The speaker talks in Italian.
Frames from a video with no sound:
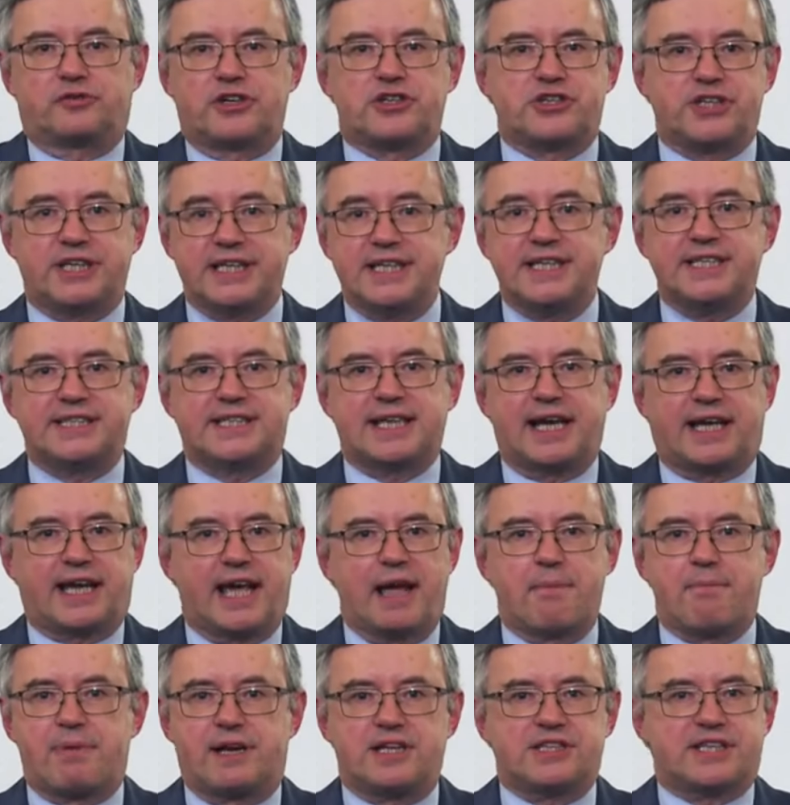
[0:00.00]
fascista
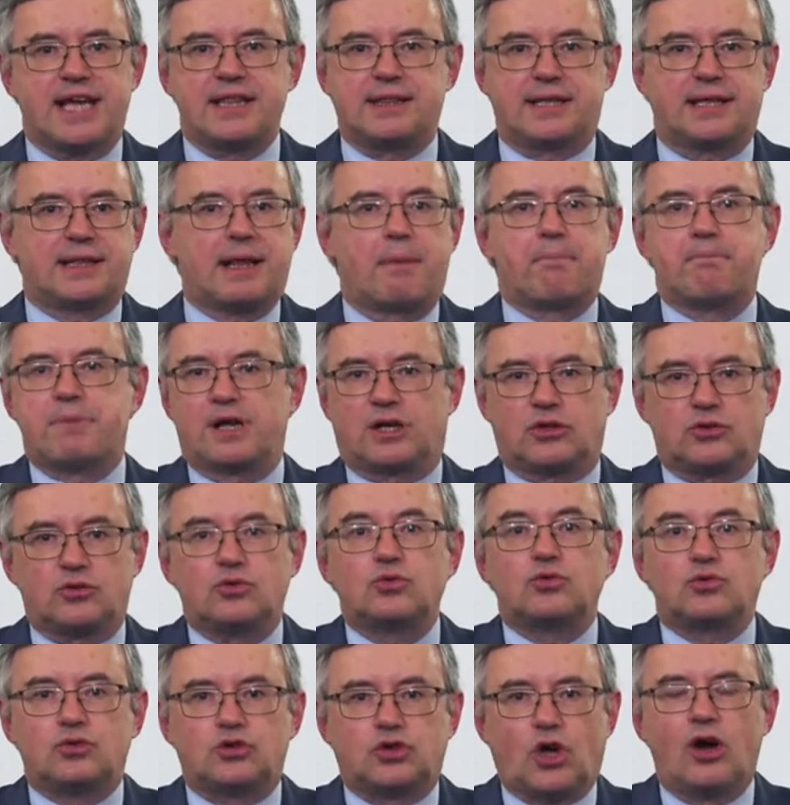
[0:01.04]
che è presente
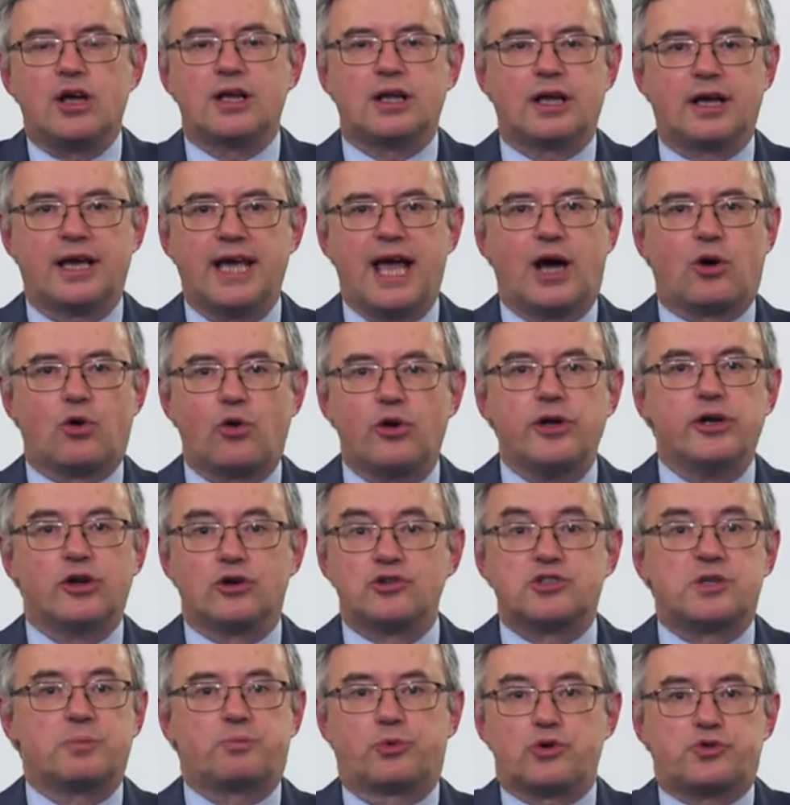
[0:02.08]
dappertutto e a cui
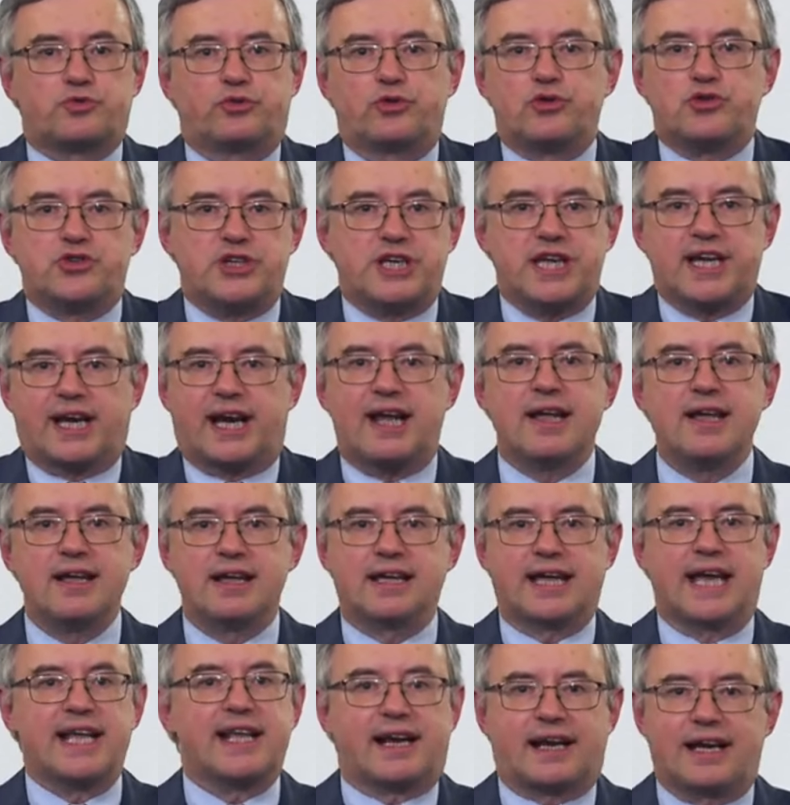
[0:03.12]
non si può sfuggire,
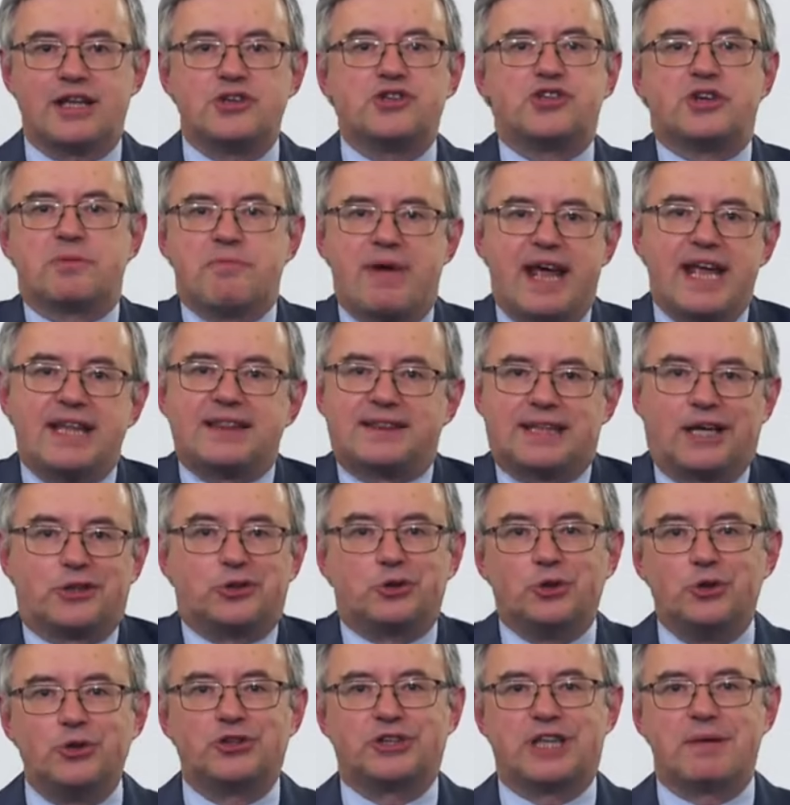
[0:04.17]
che irreggimenta
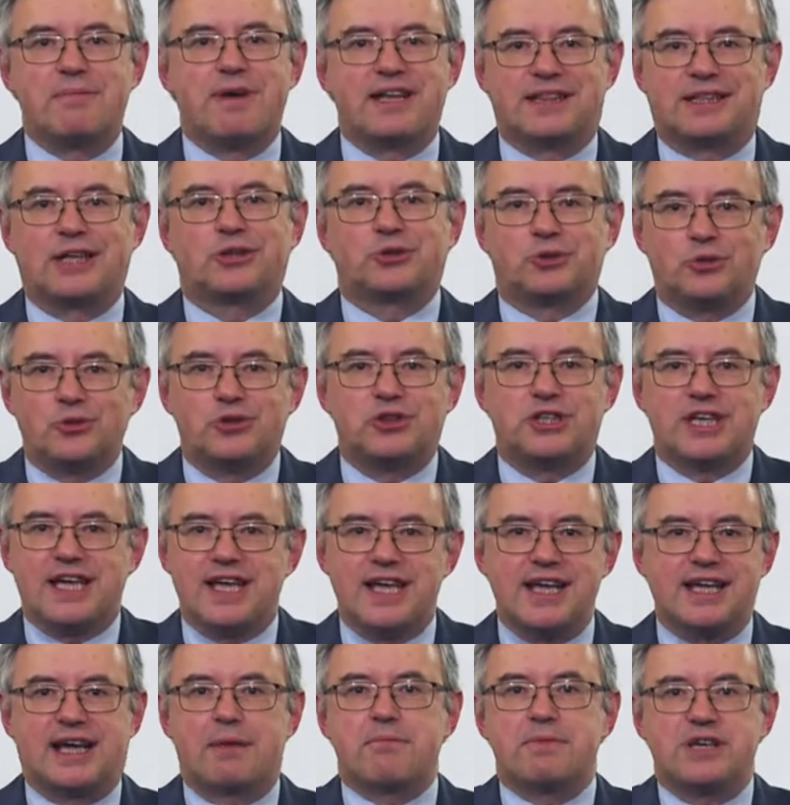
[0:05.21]
tutti, mette
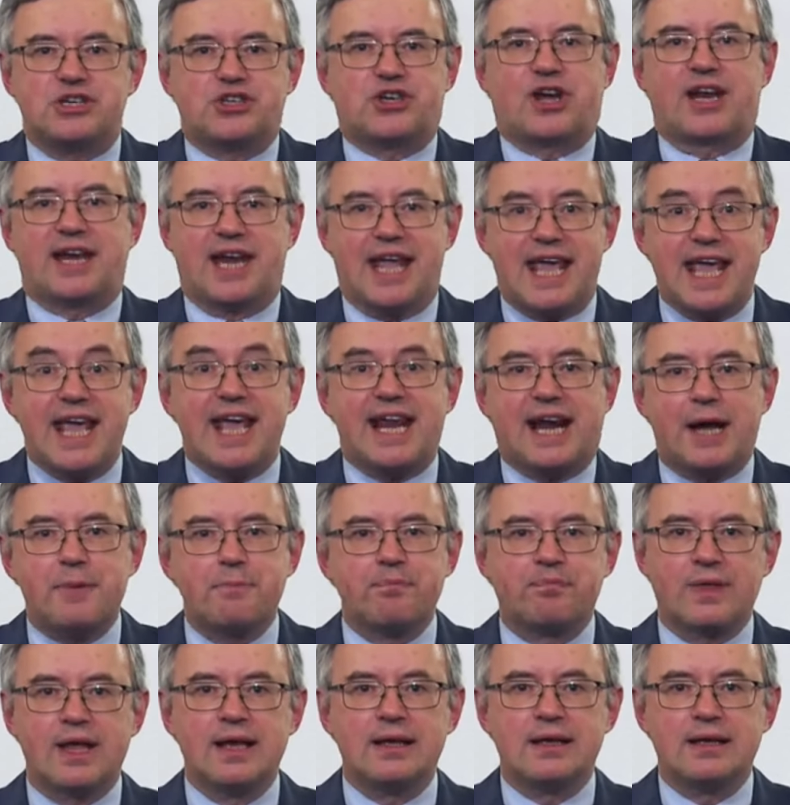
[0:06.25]
tutti in camicia nera.
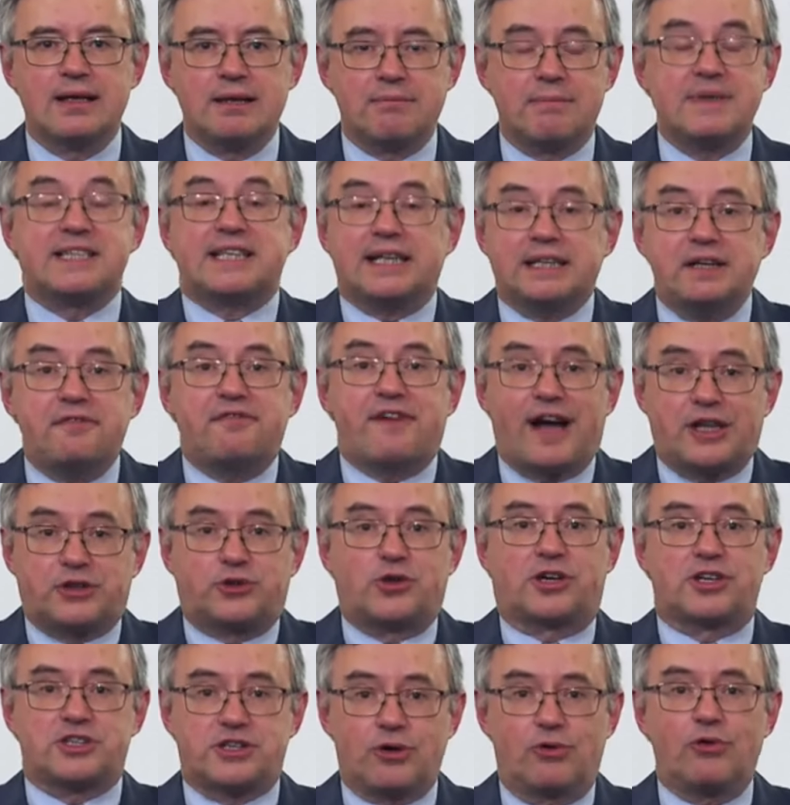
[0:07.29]
Ma sta di
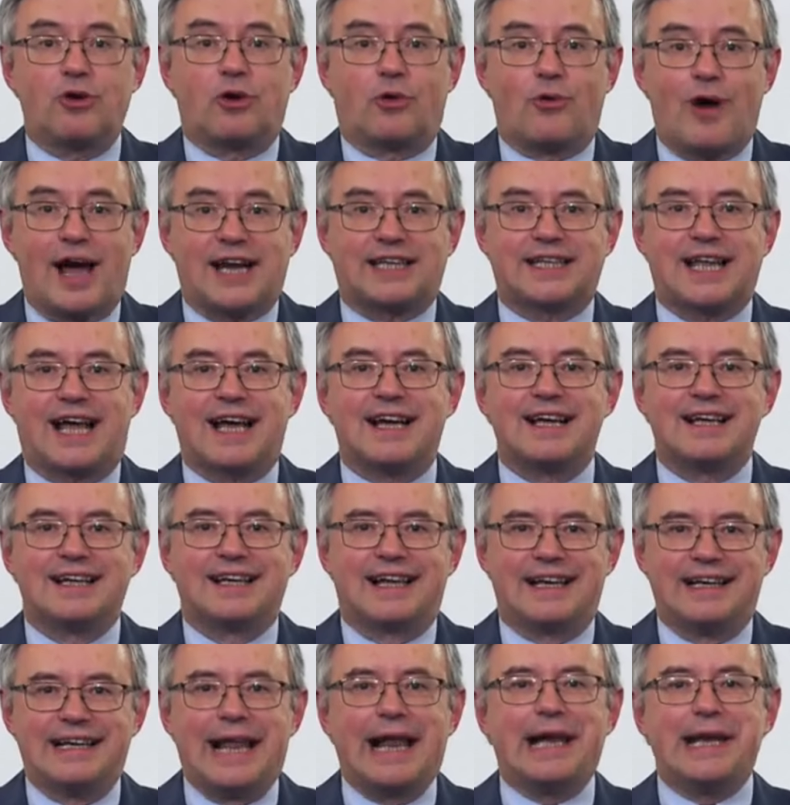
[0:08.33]
fatto che se uno
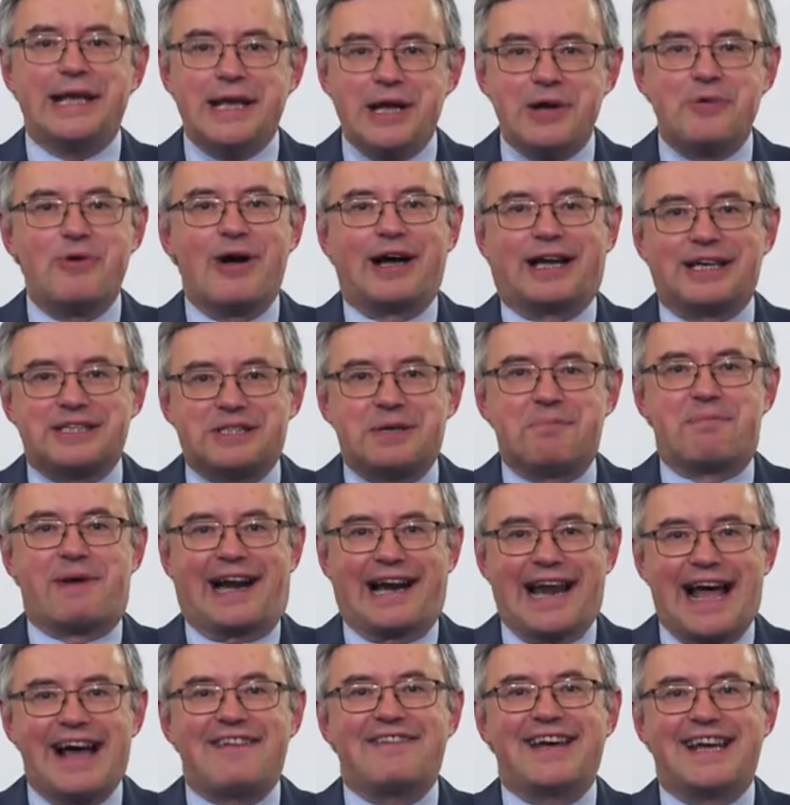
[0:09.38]
guarda la lingua che si
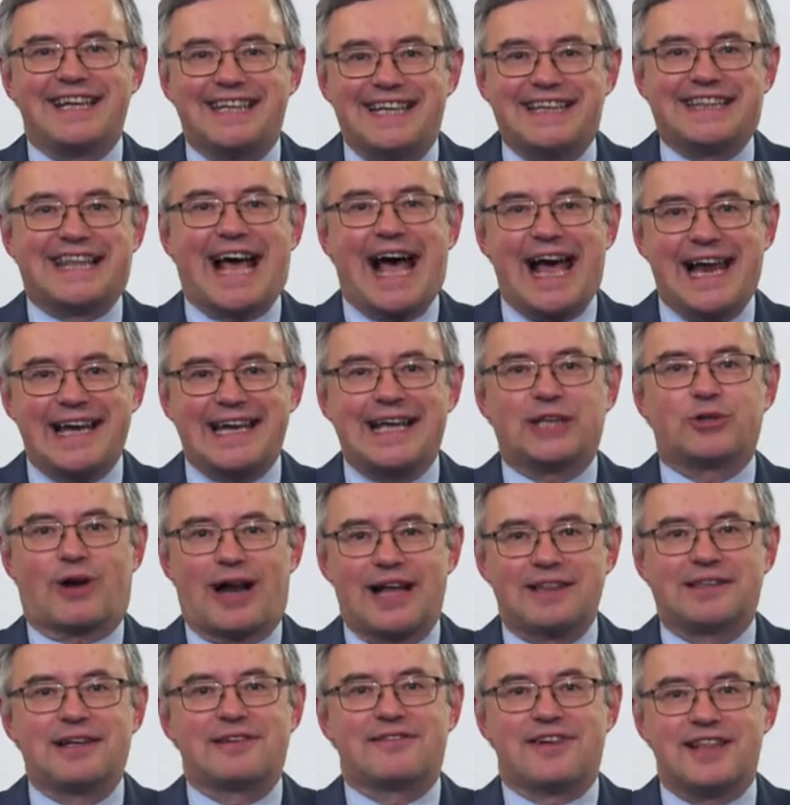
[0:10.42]
parlava in Italia
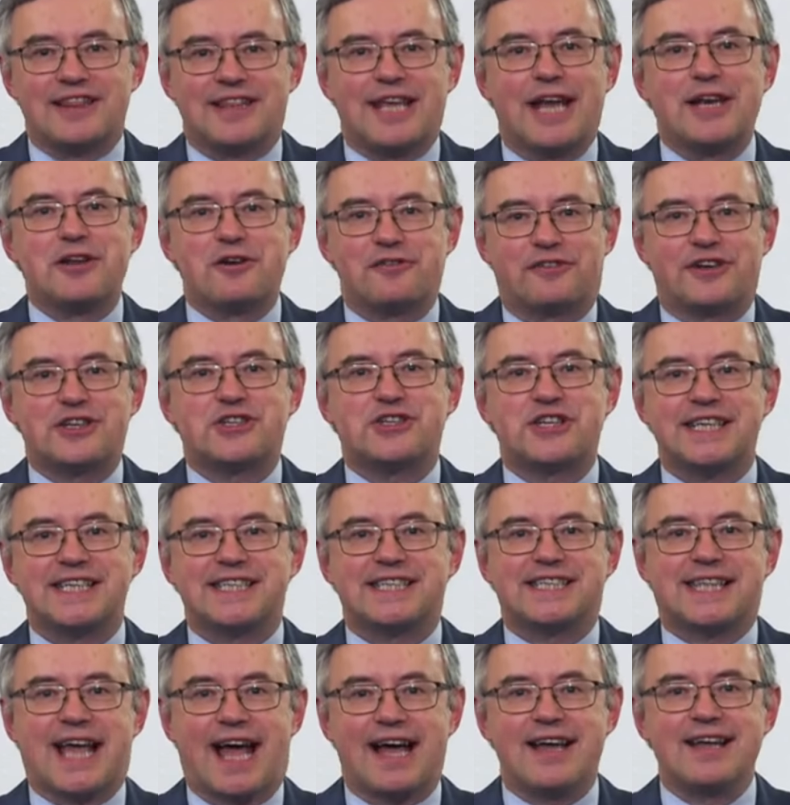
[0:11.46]
durante il ventennio
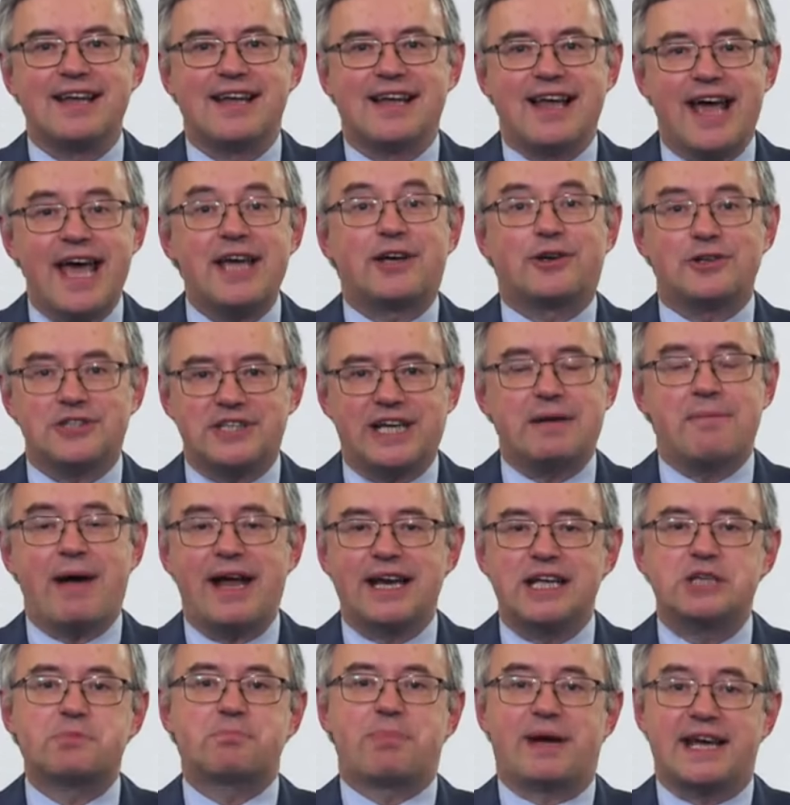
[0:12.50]
fascista, ecco, si
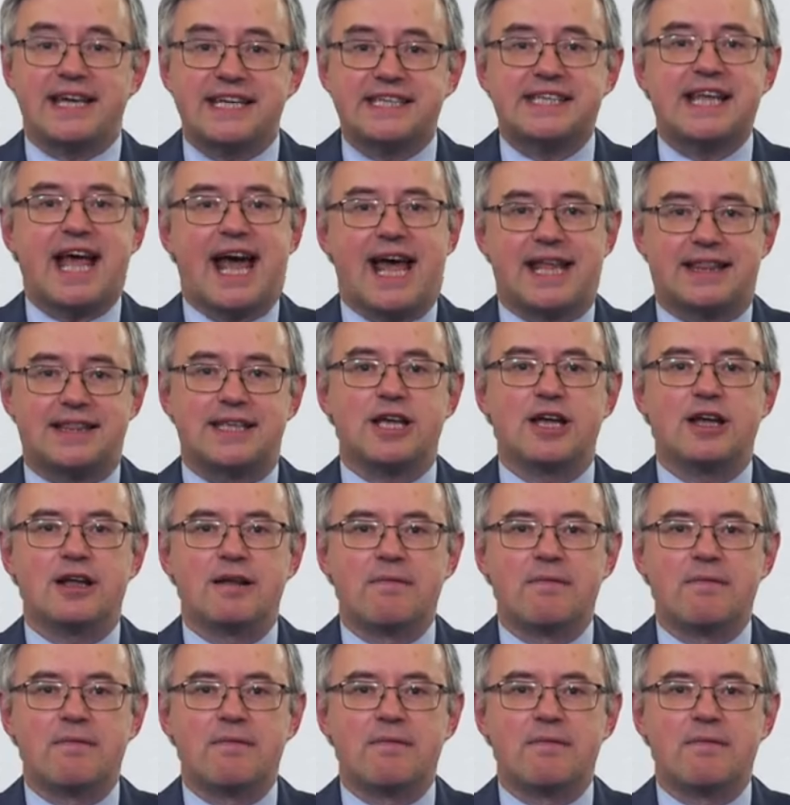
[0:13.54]
rimane spaesati,